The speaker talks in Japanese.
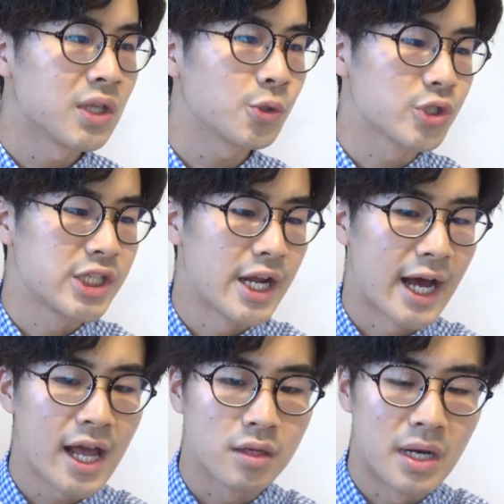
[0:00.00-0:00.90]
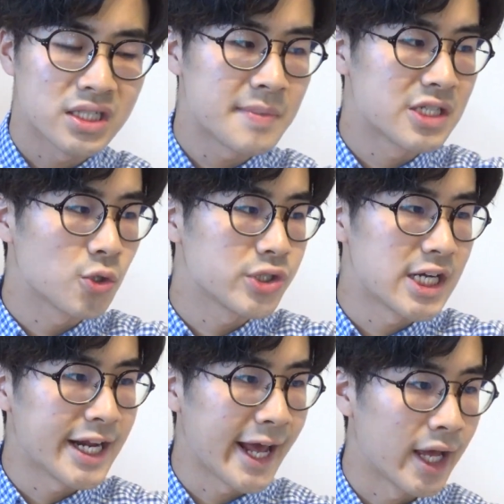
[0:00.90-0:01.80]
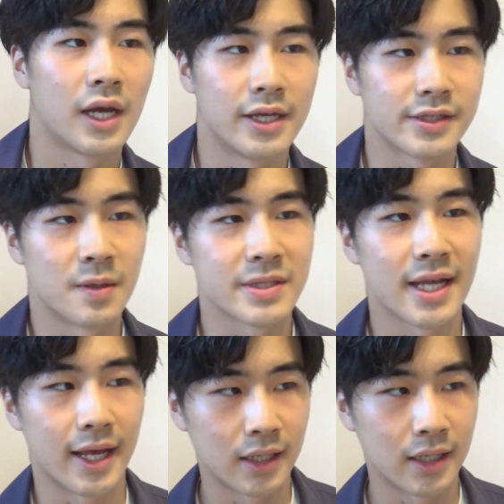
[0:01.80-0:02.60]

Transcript: んなことしないで早く真面目に掃除やれはいすいません